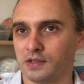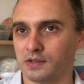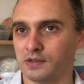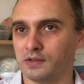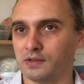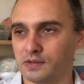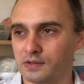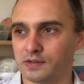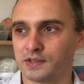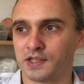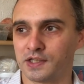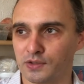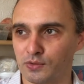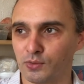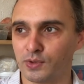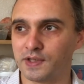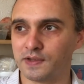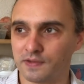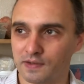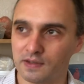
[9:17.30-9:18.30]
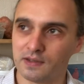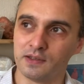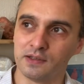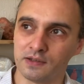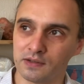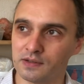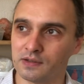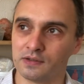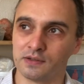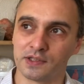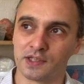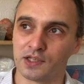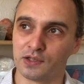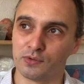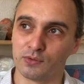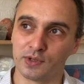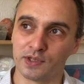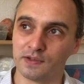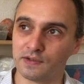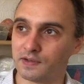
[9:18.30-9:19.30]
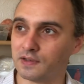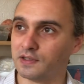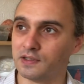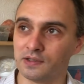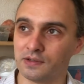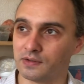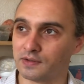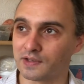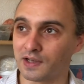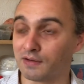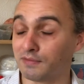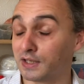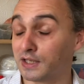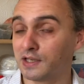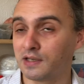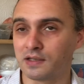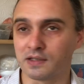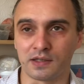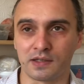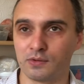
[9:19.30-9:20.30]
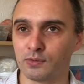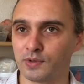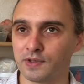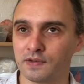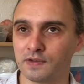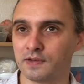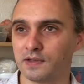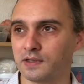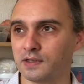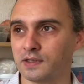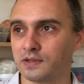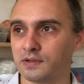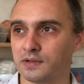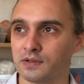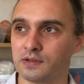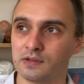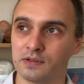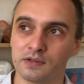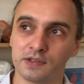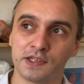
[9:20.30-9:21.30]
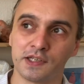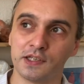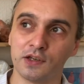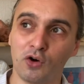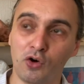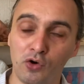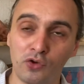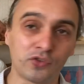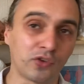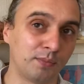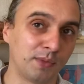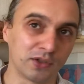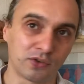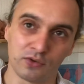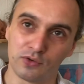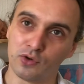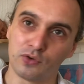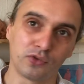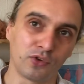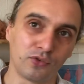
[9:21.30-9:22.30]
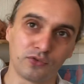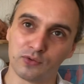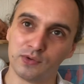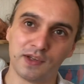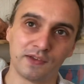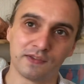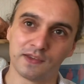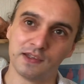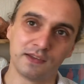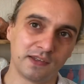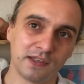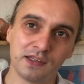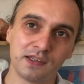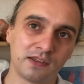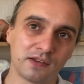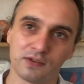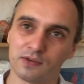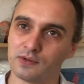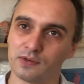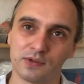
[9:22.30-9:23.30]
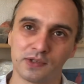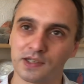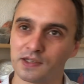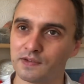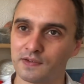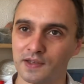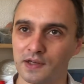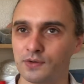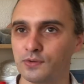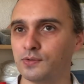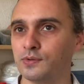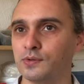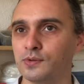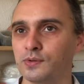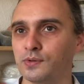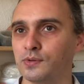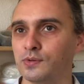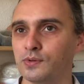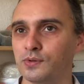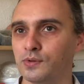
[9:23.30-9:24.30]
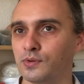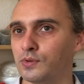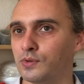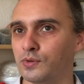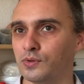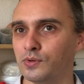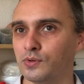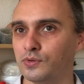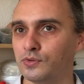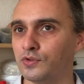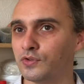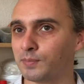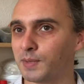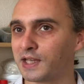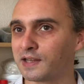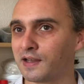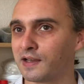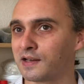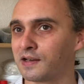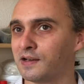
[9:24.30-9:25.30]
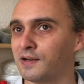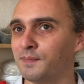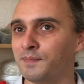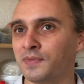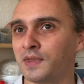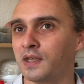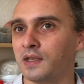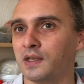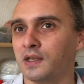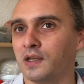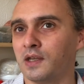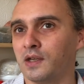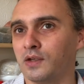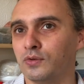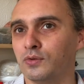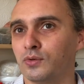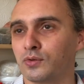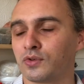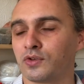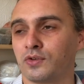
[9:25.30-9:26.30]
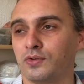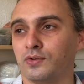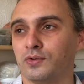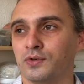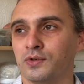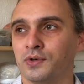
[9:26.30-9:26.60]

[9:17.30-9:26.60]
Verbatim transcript: euh, qui ont été, euh, qui ont été euh, travaillées, qui, ont été, qui rentrent maintenant dans une esthétique qui est celle du, spectacle. Donc